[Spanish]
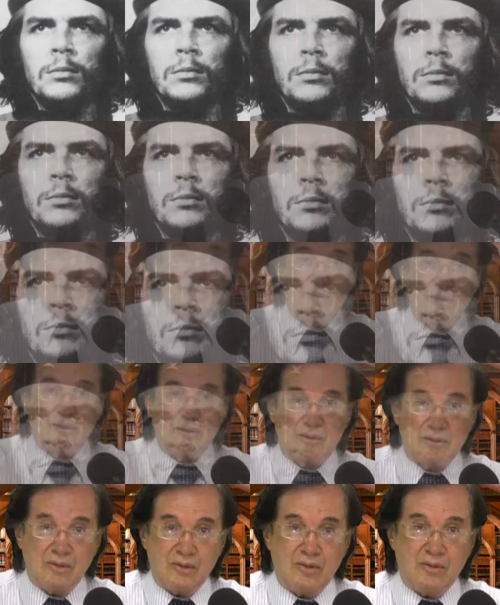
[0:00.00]

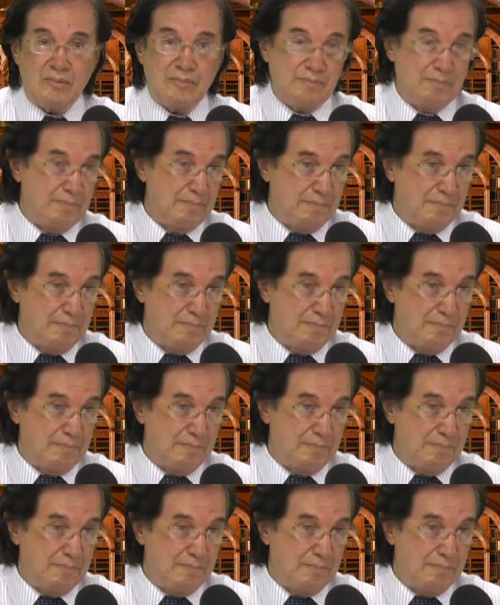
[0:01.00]
revisó,